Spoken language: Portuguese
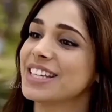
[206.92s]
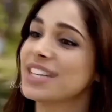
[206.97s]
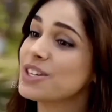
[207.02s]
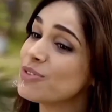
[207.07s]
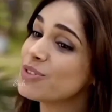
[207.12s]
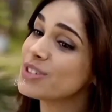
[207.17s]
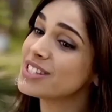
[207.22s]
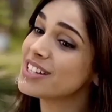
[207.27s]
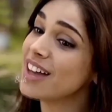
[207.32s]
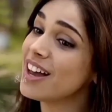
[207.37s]
O que,
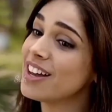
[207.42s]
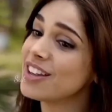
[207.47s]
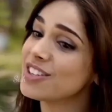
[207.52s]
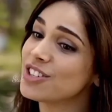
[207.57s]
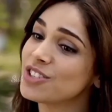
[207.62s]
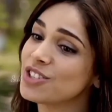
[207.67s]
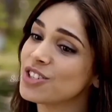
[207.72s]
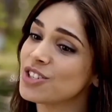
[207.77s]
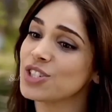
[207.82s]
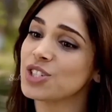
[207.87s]
você
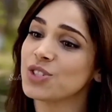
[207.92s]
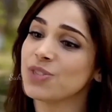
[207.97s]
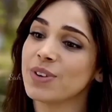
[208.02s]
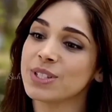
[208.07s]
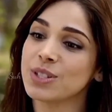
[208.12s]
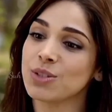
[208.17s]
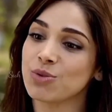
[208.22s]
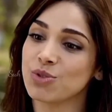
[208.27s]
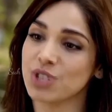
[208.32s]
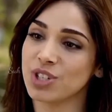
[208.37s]
acha de a gente
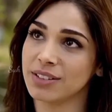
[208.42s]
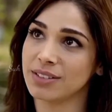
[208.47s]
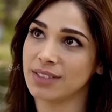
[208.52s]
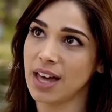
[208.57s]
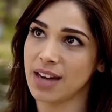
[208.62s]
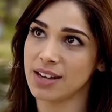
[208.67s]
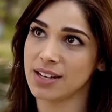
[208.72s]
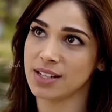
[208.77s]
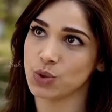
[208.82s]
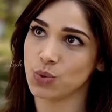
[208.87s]
fazer um
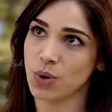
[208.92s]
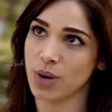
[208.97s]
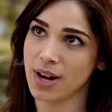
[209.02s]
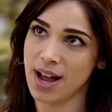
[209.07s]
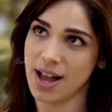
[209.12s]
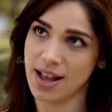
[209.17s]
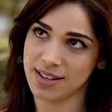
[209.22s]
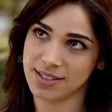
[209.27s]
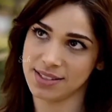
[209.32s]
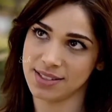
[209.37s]
jantar na sua
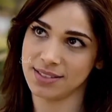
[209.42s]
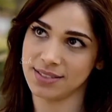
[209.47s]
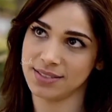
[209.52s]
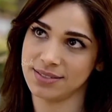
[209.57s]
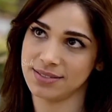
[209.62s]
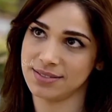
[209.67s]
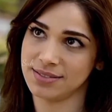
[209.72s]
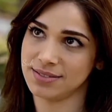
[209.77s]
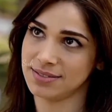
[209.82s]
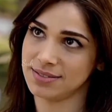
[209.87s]
casa?
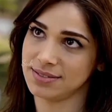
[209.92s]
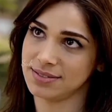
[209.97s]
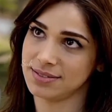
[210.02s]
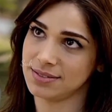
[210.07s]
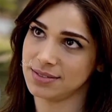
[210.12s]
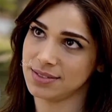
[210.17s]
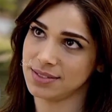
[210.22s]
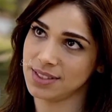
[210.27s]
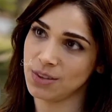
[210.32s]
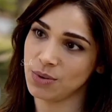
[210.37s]

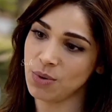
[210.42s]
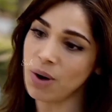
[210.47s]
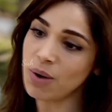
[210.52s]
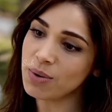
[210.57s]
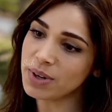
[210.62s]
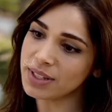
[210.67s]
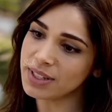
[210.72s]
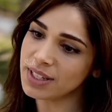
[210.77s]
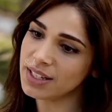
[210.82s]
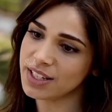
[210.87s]
Igual
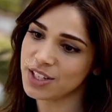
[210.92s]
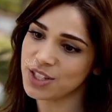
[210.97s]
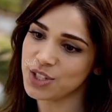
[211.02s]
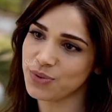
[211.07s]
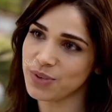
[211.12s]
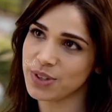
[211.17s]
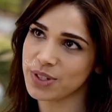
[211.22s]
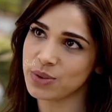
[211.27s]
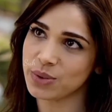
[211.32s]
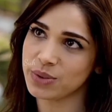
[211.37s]
aquele que a gente
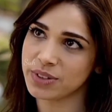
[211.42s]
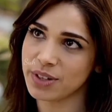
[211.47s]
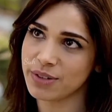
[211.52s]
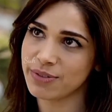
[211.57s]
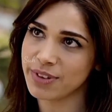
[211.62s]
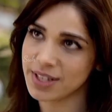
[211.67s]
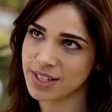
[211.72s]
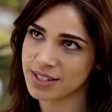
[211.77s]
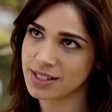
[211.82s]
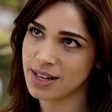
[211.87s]
fez outra
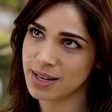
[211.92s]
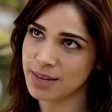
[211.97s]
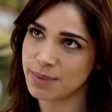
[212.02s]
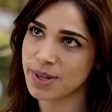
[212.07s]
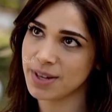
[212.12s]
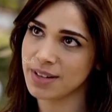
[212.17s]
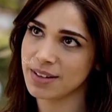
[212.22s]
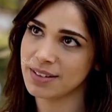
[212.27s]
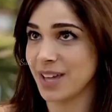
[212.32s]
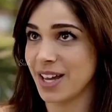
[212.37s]
vez,
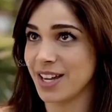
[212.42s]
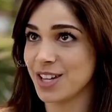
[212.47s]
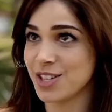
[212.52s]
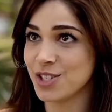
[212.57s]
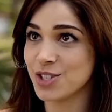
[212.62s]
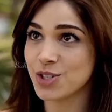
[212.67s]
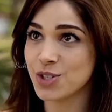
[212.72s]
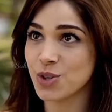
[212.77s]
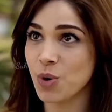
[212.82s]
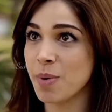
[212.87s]
lembra? Aí a
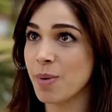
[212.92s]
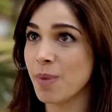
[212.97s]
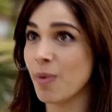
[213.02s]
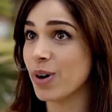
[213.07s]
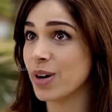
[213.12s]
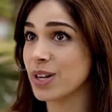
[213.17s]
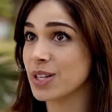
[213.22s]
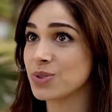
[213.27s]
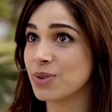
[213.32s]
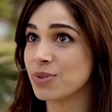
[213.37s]
gente
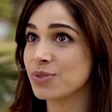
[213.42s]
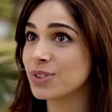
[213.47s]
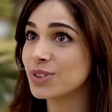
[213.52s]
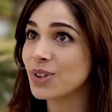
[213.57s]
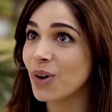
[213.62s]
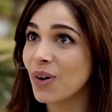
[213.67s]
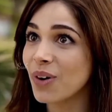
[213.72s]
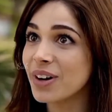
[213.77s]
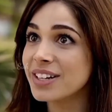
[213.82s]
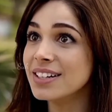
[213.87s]
comemora a sua
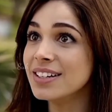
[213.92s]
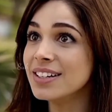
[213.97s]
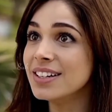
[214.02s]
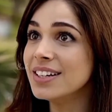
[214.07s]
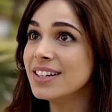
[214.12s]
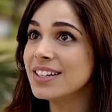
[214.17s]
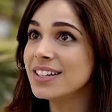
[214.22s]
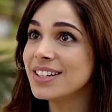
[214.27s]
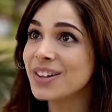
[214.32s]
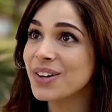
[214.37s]
vitória
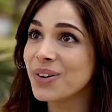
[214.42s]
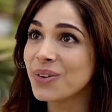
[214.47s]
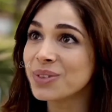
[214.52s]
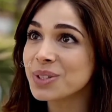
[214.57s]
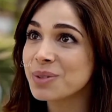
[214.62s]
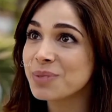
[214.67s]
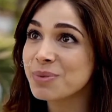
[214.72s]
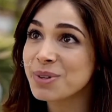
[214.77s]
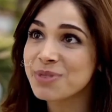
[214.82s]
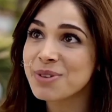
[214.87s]
e
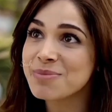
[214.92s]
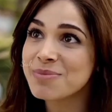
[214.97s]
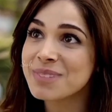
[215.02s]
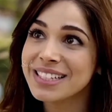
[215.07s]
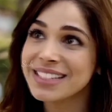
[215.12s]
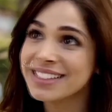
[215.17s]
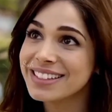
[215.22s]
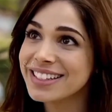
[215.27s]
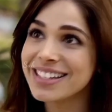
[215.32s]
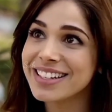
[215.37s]
conta pra
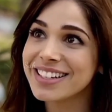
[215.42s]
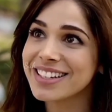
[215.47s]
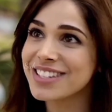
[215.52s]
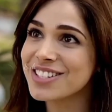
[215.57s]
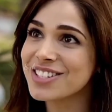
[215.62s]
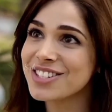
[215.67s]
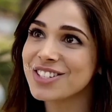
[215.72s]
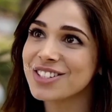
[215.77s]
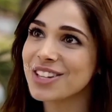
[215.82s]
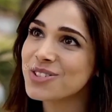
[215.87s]
família inteira que a
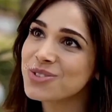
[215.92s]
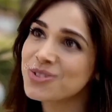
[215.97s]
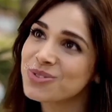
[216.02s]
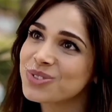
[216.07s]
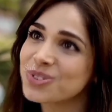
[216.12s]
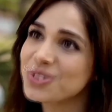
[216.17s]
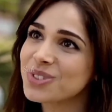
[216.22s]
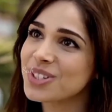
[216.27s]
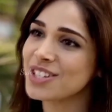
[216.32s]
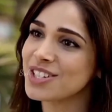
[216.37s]
gente tá
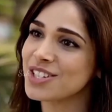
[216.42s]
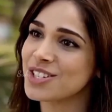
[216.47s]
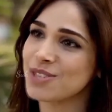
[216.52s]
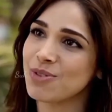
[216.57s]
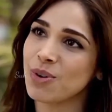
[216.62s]
junto, que a gente